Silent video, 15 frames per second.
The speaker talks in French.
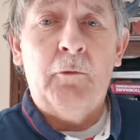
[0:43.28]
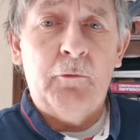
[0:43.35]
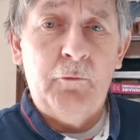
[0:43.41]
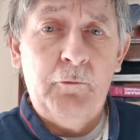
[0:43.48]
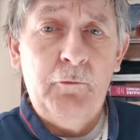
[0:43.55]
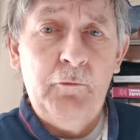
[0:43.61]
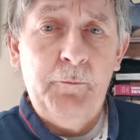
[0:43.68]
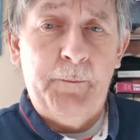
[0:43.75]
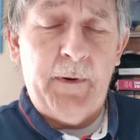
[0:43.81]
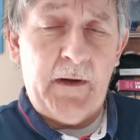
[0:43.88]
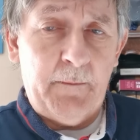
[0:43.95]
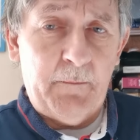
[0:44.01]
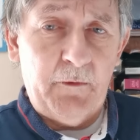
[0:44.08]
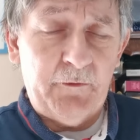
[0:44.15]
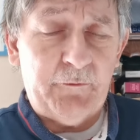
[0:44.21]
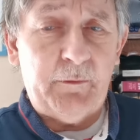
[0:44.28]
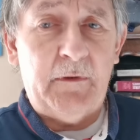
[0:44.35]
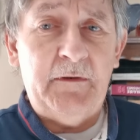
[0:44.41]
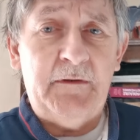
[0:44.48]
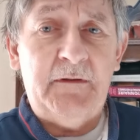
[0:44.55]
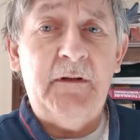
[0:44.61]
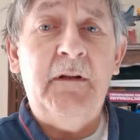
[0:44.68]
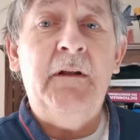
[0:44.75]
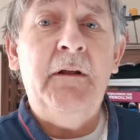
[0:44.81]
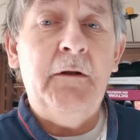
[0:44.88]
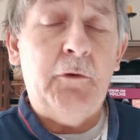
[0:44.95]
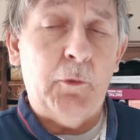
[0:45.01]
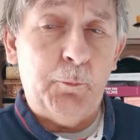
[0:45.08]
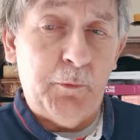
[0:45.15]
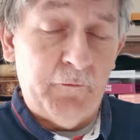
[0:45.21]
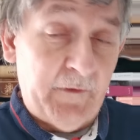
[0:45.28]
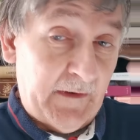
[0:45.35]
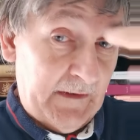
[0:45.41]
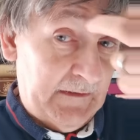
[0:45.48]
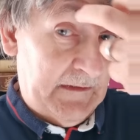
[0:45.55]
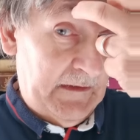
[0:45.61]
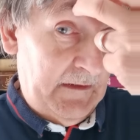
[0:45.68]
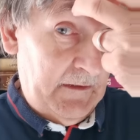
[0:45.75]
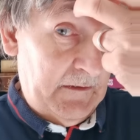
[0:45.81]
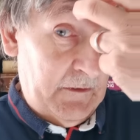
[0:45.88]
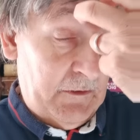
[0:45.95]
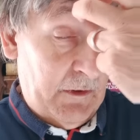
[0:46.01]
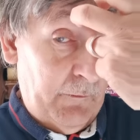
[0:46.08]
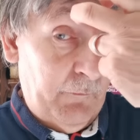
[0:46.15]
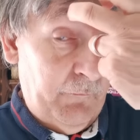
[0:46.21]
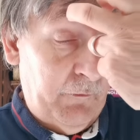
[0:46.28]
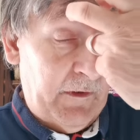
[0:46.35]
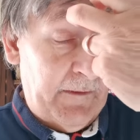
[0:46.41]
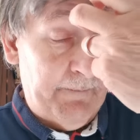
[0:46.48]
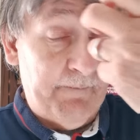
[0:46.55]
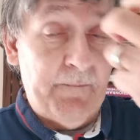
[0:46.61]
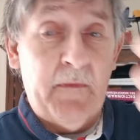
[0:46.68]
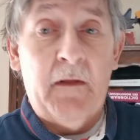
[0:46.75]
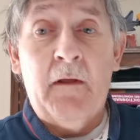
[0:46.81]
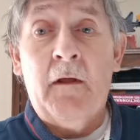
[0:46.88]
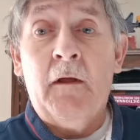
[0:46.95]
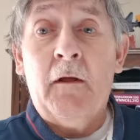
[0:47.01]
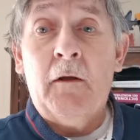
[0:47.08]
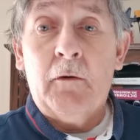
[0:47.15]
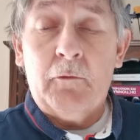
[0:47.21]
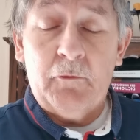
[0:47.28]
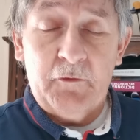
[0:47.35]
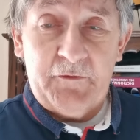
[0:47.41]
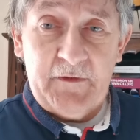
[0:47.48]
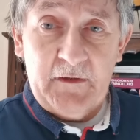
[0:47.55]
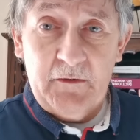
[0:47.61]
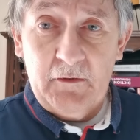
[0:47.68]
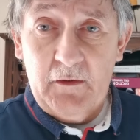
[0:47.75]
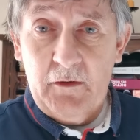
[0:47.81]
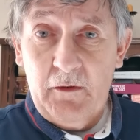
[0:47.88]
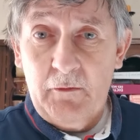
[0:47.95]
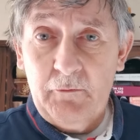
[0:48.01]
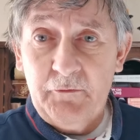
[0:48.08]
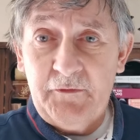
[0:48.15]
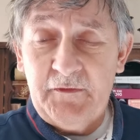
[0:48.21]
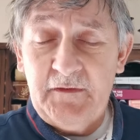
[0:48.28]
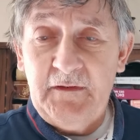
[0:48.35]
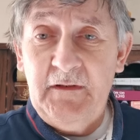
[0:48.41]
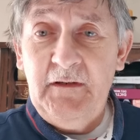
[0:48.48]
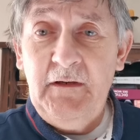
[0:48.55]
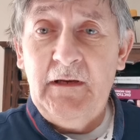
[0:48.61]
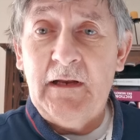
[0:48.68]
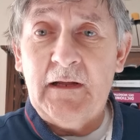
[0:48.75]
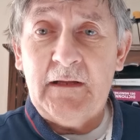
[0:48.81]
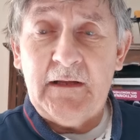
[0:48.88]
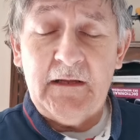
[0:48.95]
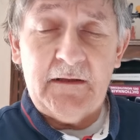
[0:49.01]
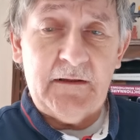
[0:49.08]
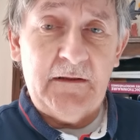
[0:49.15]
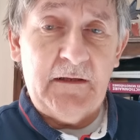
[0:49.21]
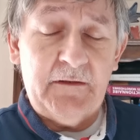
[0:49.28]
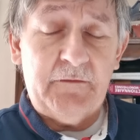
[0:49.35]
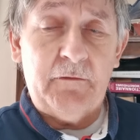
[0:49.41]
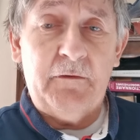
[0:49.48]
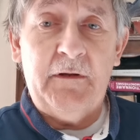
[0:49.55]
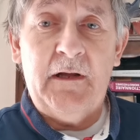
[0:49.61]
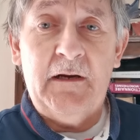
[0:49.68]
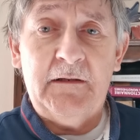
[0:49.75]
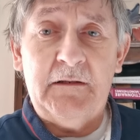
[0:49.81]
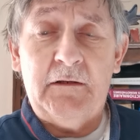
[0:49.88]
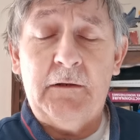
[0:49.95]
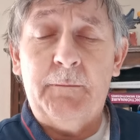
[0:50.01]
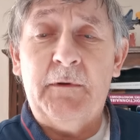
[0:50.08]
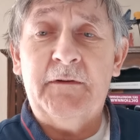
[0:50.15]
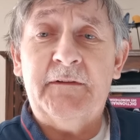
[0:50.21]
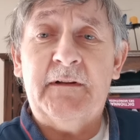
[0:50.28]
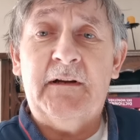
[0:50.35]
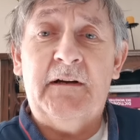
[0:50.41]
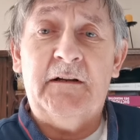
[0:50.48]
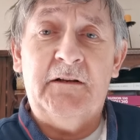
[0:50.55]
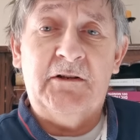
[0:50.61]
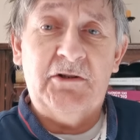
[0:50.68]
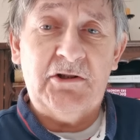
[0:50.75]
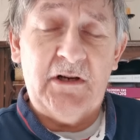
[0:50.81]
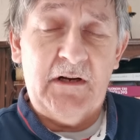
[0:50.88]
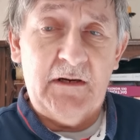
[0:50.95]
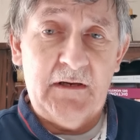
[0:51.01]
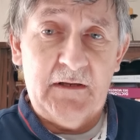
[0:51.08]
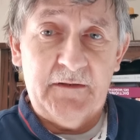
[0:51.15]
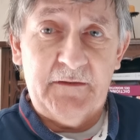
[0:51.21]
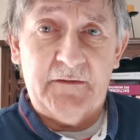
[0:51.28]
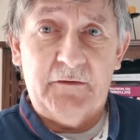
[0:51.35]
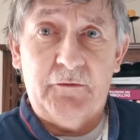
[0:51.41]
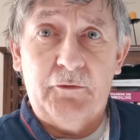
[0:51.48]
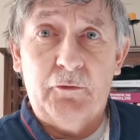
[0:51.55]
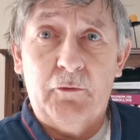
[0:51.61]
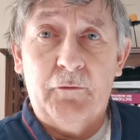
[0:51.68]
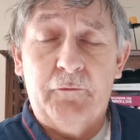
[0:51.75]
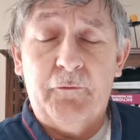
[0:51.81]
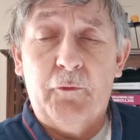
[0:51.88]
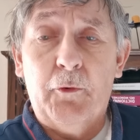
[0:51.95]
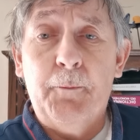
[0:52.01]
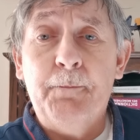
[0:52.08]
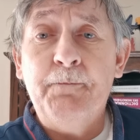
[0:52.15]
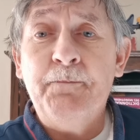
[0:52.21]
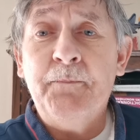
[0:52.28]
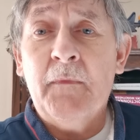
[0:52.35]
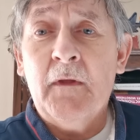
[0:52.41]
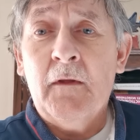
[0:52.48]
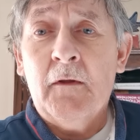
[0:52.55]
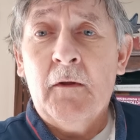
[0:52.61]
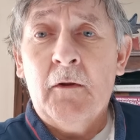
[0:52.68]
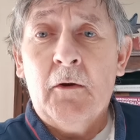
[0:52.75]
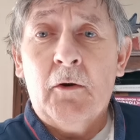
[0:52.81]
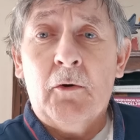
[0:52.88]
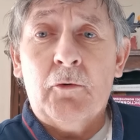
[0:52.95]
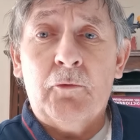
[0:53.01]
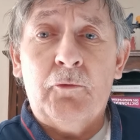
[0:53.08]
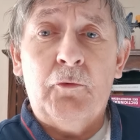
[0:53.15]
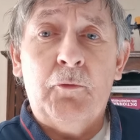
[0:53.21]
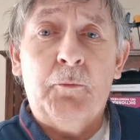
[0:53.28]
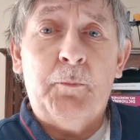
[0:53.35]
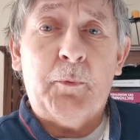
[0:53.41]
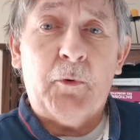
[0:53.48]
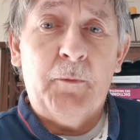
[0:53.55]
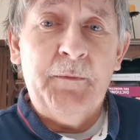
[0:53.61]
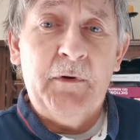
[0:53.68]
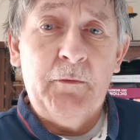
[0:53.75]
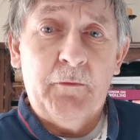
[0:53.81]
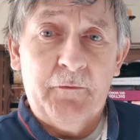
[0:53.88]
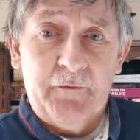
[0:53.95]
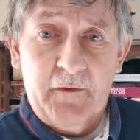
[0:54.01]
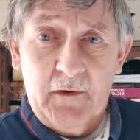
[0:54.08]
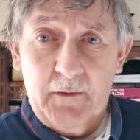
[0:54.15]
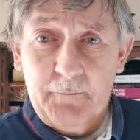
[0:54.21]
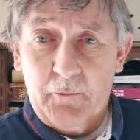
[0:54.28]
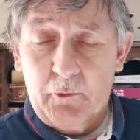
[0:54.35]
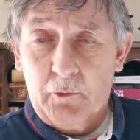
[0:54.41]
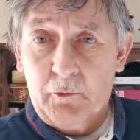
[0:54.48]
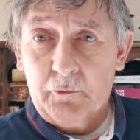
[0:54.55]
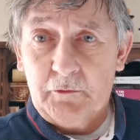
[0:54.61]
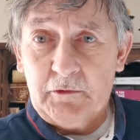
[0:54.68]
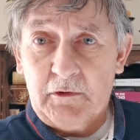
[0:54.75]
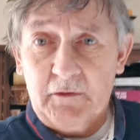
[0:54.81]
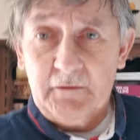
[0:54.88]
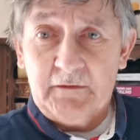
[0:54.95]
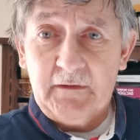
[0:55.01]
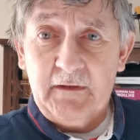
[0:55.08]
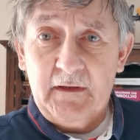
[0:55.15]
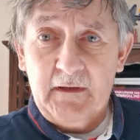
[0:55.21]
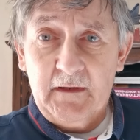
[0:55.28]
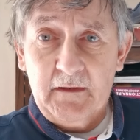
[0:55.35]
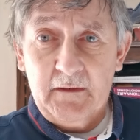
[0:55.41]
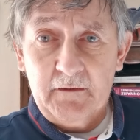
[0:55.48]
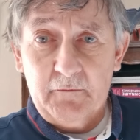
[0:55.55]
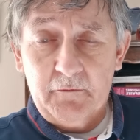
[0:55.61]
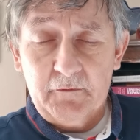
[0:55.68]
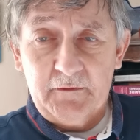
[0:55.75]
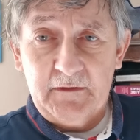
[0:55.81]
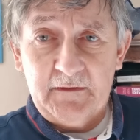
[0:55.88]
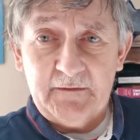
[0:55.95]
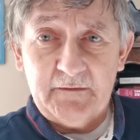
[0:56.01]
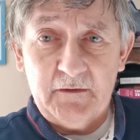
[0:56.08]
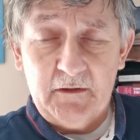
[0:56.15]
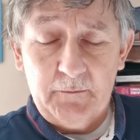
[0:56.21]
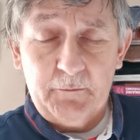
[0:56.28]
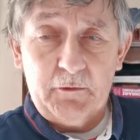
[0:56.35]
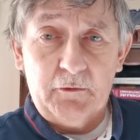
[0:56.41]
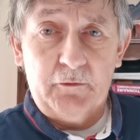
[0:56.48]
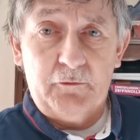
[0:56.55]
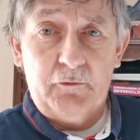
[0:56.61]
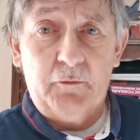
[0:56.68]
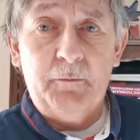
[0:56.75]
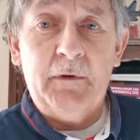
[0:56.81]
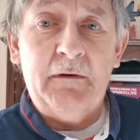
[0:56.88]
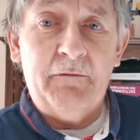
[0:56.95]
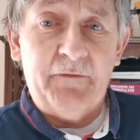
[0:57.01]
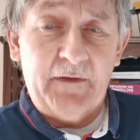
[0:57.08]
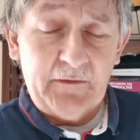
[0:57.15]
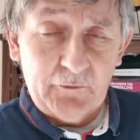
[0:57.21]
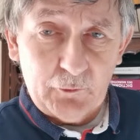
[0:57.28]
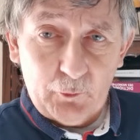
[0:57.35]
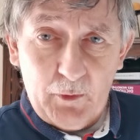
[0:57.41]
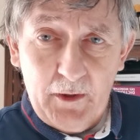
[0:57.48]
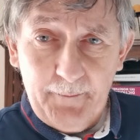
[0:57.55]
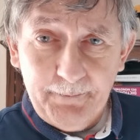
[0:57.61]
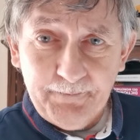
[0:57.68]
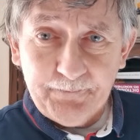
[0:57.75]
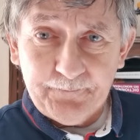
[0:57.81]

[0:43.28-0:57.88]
ou par mensualité et que vous pouvez arrêter quand vous voulez. Concernant aussi la quête nationale qui commencera, Inch'Allah, si Dieu le veut, du 1er novembre au 31 décembre 2023,